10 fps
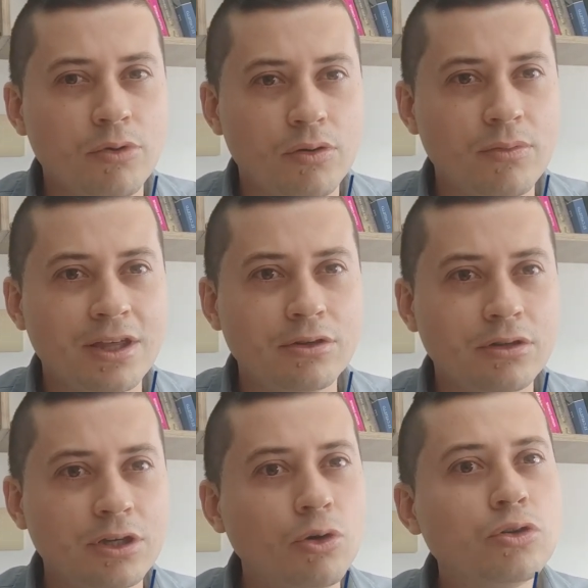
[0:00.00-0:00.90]
por
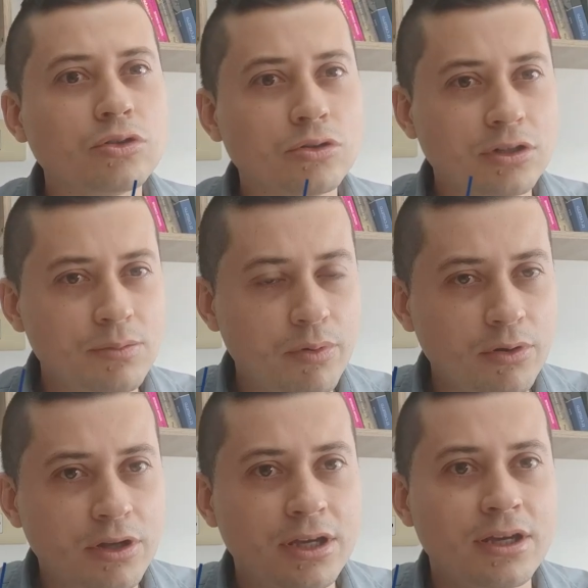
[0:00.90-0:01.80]
medio de otro
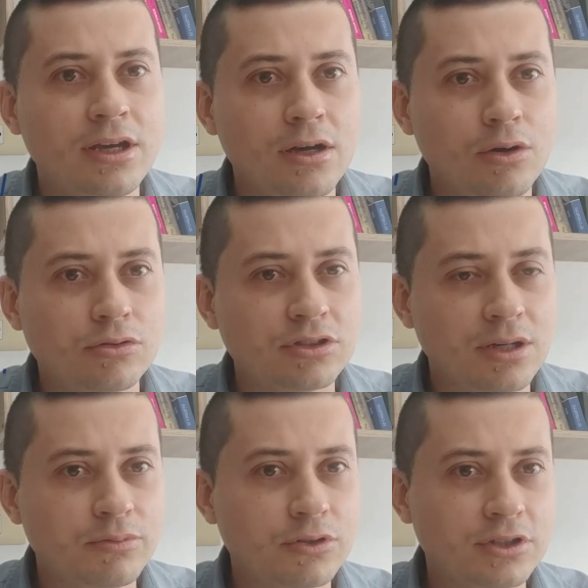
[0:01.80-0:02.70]
tipo de
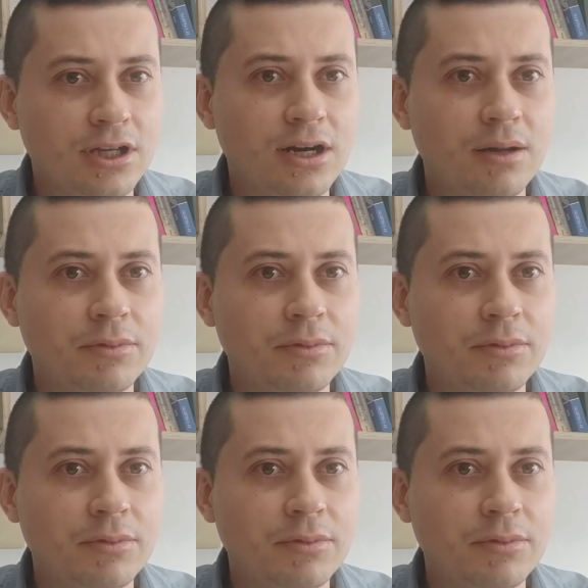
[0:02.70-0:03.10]
conceptos y